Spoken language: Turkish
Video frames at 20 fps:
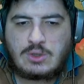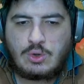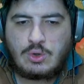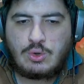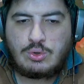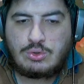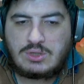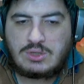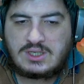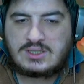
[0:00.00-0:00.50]

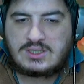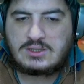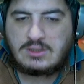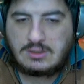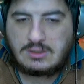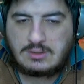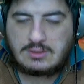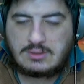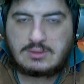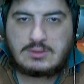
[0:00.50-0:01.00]
ölülerin
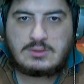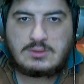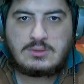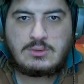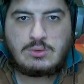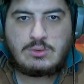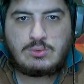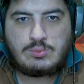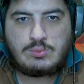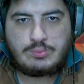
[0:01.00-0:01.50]

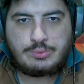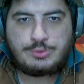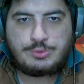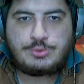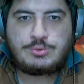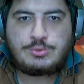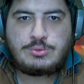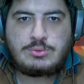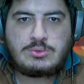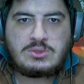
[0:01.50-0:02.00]
bu
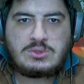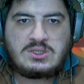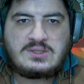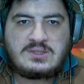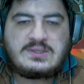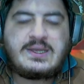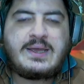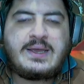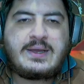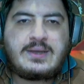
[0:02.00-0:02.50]

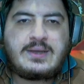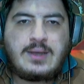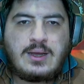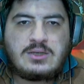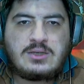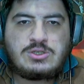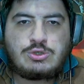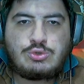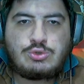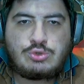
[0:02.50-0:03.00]
kısaya
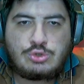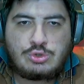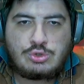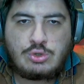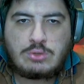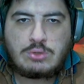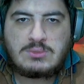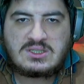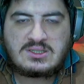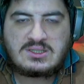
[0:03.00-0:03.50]
karşı güçlü
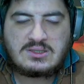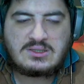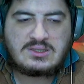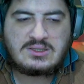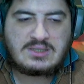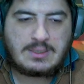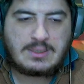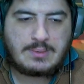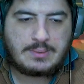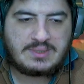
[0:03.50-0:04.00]
olmasının
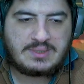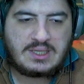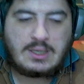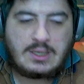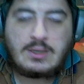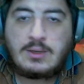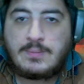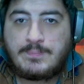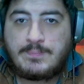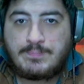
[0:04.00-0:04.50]
sebebi de
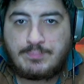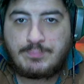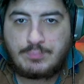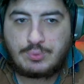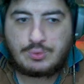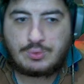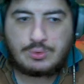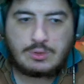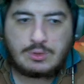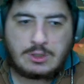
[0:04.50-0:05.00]

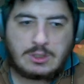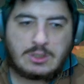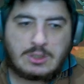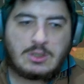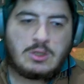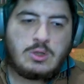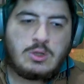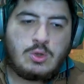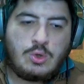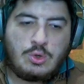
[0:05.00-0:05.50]
bu.
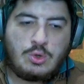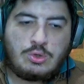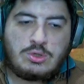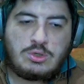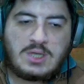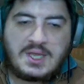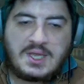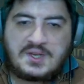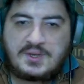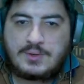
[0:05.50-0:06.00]

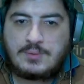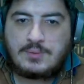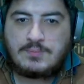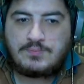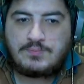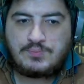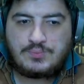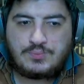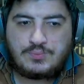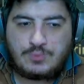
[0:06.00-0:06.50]
Ölüler
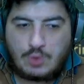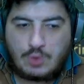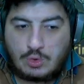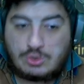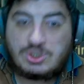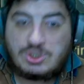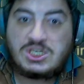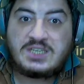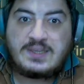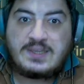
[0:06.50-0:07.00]

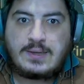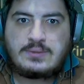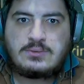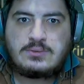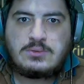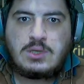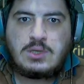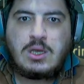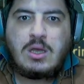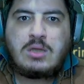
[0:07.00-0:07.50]
önceden
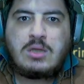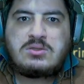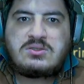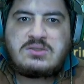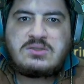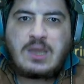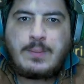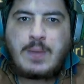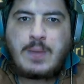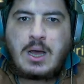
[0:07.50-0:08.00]

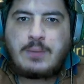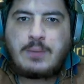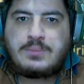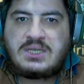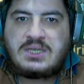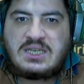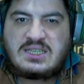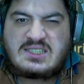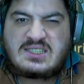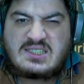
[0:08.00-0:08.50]

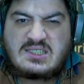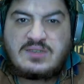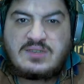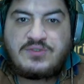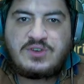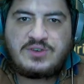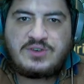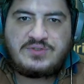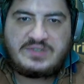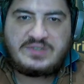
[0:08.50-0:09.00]
tamamıyla
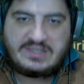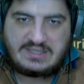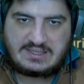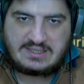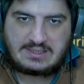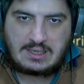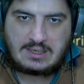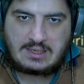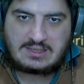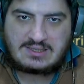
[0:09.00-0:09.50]
sıfır
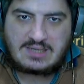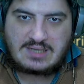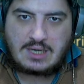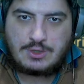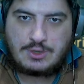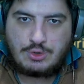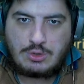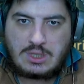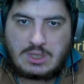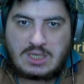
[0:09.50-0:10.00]
fiziksel hasar
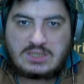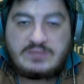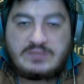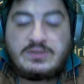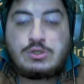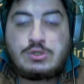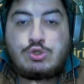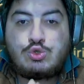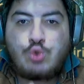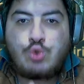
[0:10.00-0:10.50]
yiyorlardı
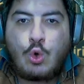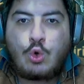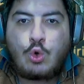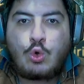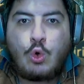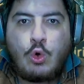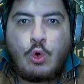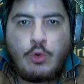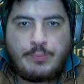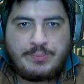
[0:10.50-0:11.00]
ve çok
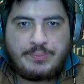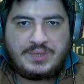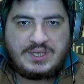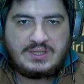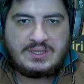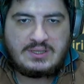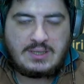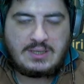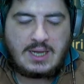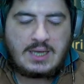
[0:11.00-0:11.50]

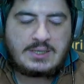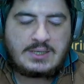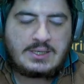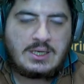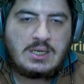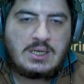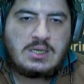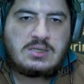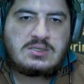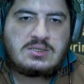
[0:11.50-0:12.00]
OP'ydiler.
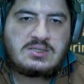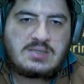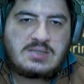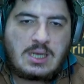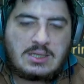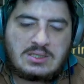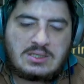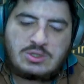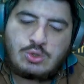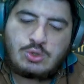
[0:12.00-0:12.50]

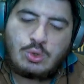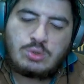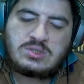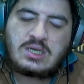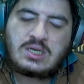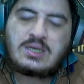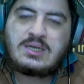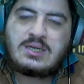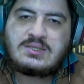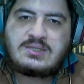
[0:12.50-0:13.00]
Sadece
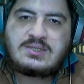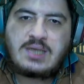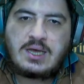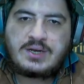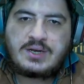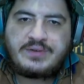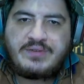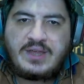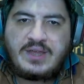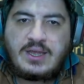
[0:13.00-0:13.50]
odak
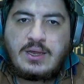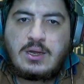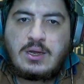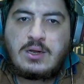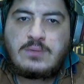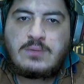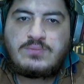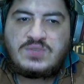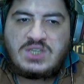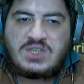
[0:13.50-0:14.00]
hasarı ve
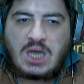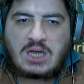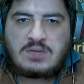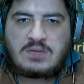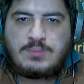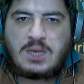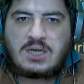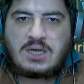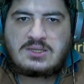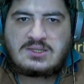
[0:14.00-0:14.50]

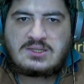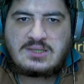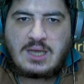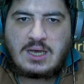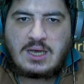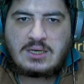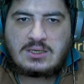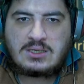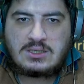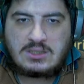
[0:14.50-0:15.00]
yakma
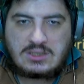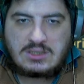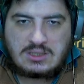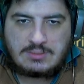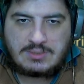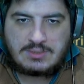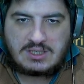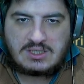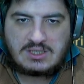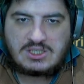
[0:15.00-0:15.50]
hasarı
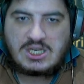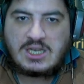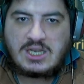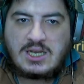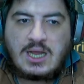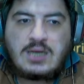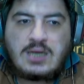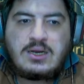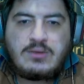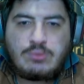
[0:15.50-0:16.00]
gibi
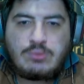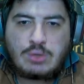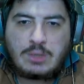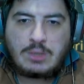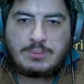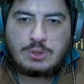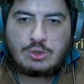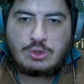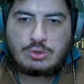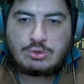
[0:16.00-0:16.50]
şeylerle
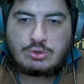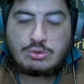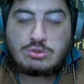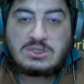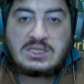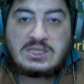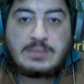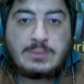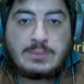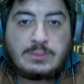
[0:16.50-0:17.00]

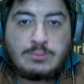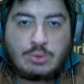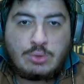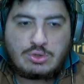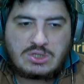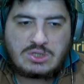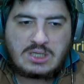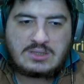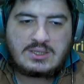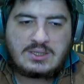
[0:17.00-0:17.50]
vurabiliyordunuz yemin
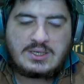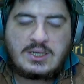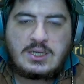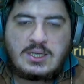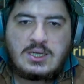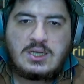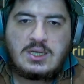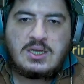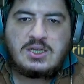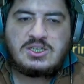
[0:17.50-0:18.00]
bozanlara.
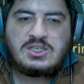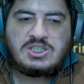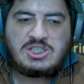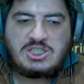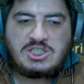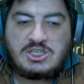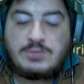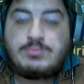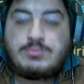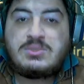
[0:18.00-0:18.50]

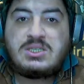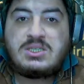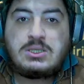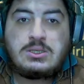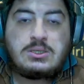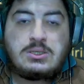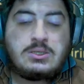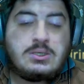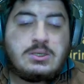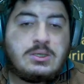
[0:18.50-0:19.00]

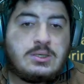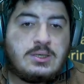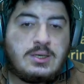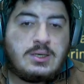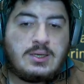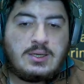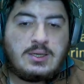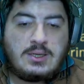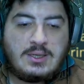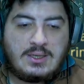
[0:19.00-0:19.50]
Şimdi
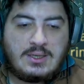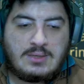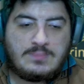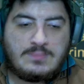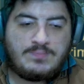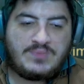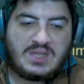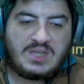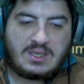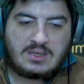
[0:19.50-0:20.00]
e,
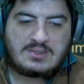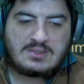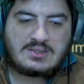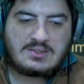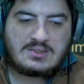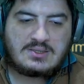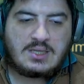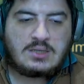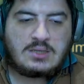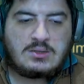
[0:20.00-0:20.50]
en
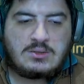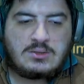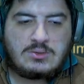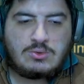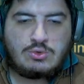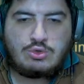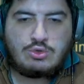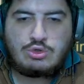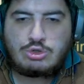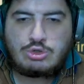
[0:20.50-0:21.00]
azından
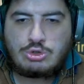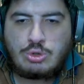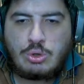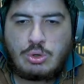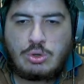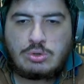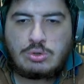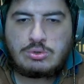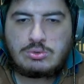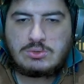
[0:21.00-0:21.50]

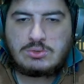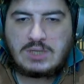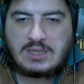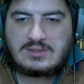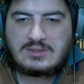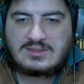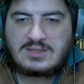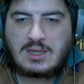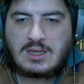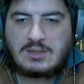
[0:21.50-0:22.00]
%10
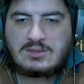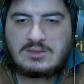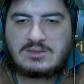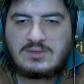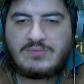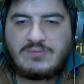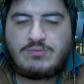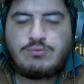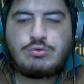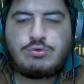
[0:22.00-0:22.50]
yani saldı,
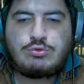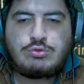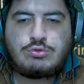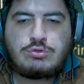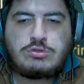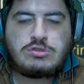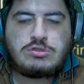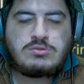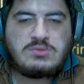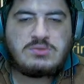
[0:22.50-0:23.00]

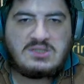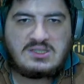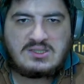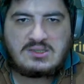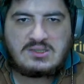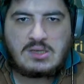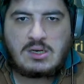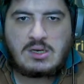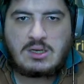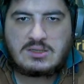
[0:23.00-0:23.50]
vurduğunuz
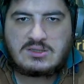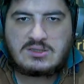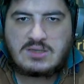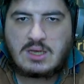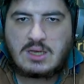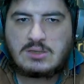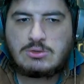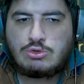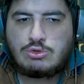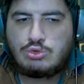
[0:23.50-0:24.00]
fiziksel
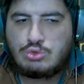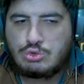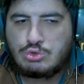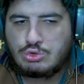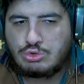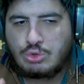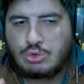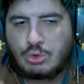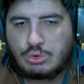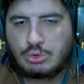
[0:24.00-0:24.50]
hasarın
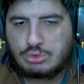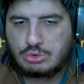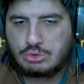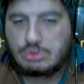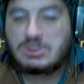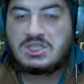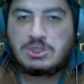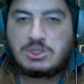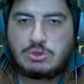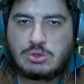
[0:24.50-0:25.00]
%10'unu
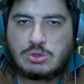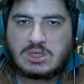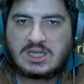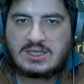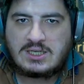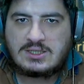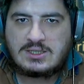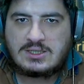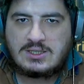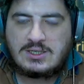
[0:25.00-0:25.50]

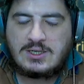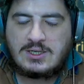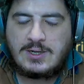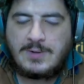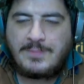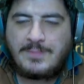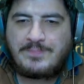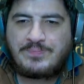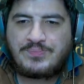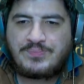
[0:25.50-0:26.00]
yiyorlar.
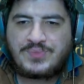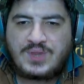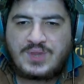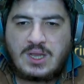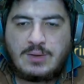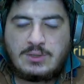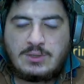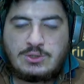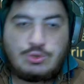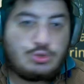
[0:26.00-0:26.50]

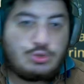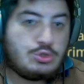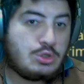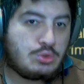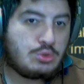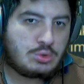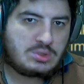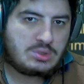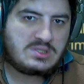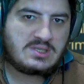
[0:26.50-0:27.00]
Ama
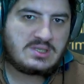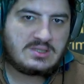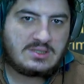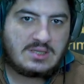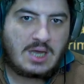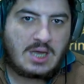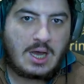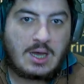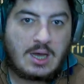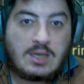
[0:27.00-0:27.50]

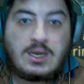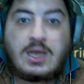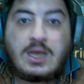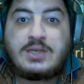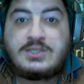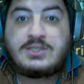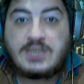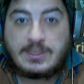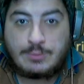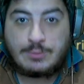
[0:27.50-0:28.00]
%90'ını hala
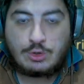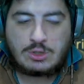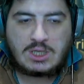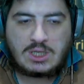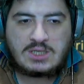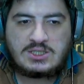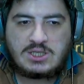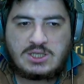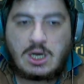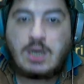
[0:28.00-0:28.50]

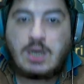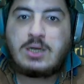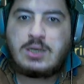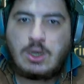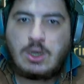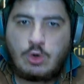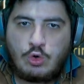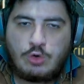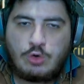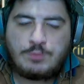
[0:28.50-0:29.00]
yemiyorlar. Ya
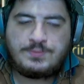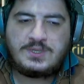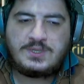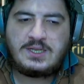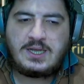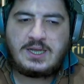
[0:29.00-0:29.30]
hala OP'ler